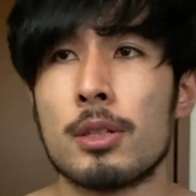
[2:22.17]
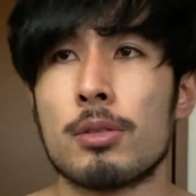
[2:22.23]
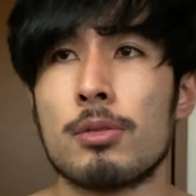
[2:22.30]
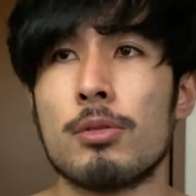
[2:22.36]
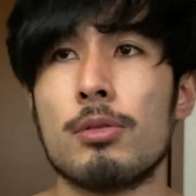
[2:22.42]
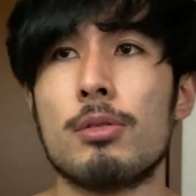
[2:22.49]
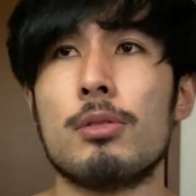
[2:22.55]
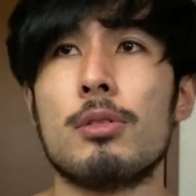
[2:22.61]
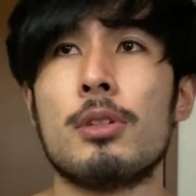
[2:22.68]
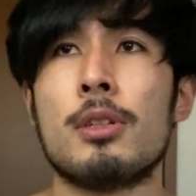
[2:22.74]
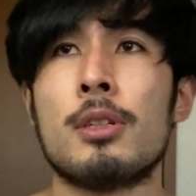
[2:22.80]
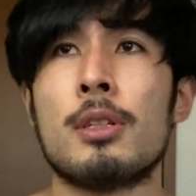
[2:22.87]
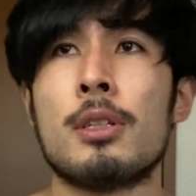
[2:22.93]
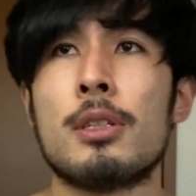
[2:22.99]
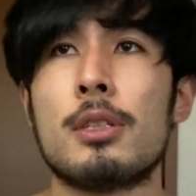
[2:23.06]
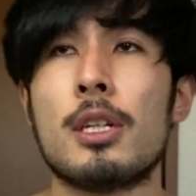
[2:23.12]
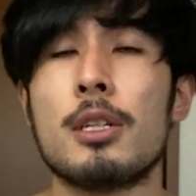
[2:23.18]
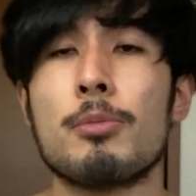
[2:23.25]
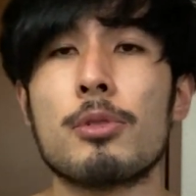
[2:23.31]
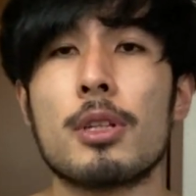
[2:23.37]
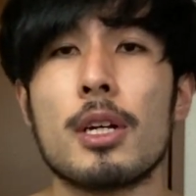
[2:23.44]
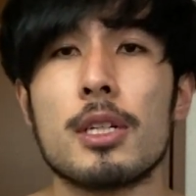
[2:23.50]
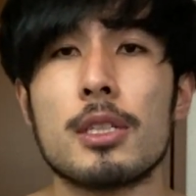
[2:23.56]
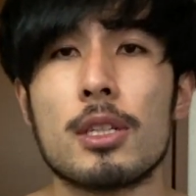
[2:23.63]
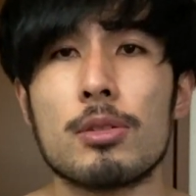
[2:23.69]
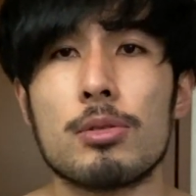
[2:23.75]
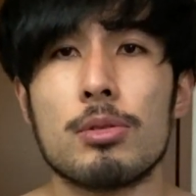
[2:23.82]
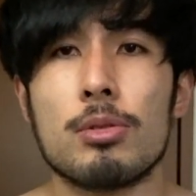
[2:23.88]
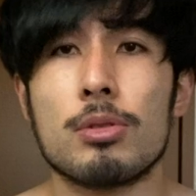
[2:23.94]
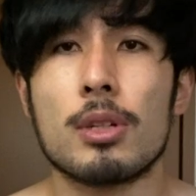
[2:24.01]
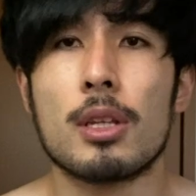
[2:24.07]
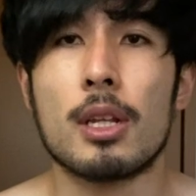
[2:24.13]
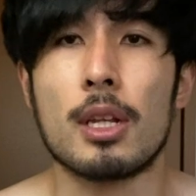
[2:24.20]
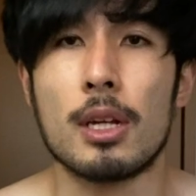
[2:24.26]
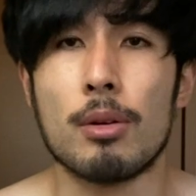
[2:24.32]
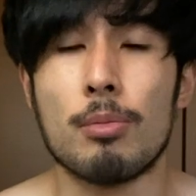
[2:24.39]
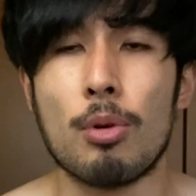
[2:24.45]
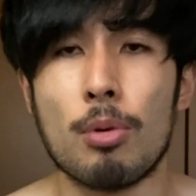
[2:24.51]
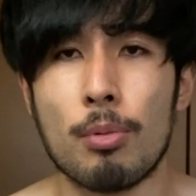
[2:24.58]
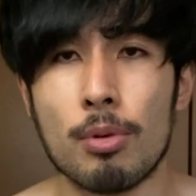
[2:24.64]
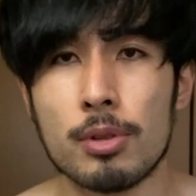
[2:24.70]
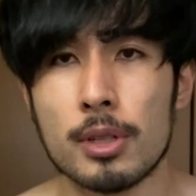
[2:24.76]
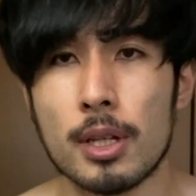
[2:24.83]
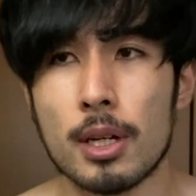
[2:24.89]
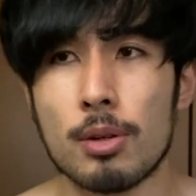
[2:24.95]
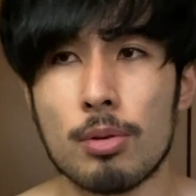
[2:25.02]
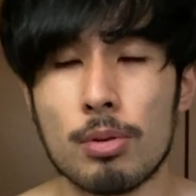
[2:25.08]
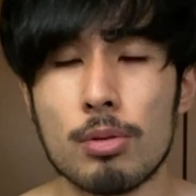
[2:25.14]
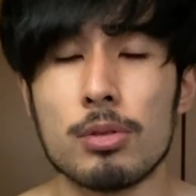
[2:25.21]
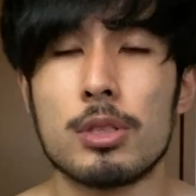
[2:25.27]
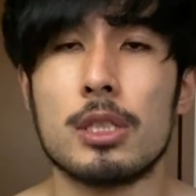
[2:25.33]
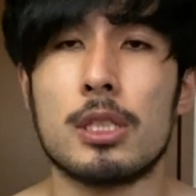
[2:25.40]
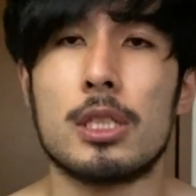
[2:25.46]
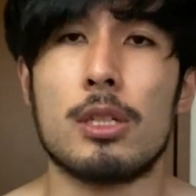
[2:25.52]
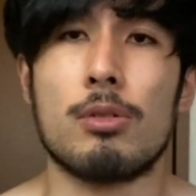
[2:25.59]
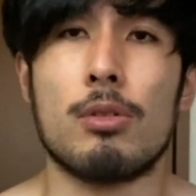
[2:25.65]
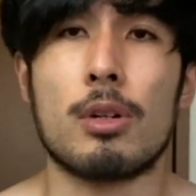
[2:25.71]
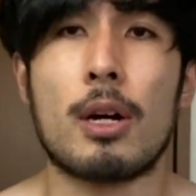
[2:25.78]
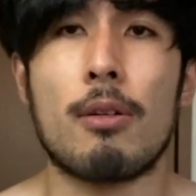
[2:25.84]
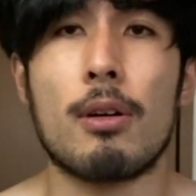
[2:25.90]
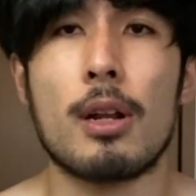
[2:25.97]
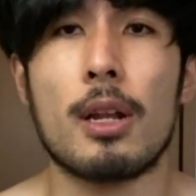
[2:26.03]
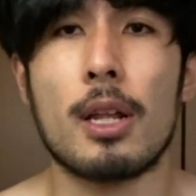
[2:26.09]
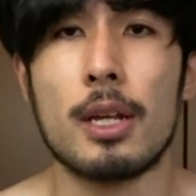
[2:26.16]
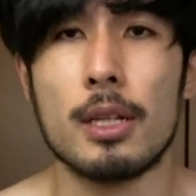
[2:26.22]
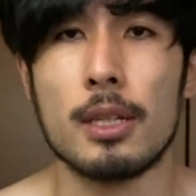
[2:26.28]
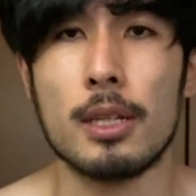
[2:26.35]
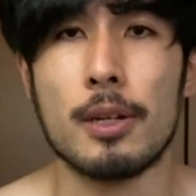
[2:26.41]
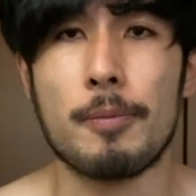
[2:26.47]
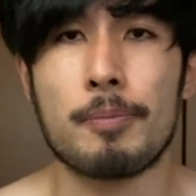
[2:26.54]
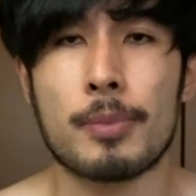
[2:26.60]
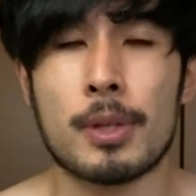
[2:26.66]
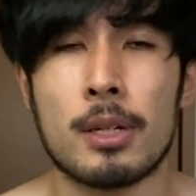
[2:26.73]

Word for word: その、何も対策を取らない。もう問題を放置しているのと変わらないんで。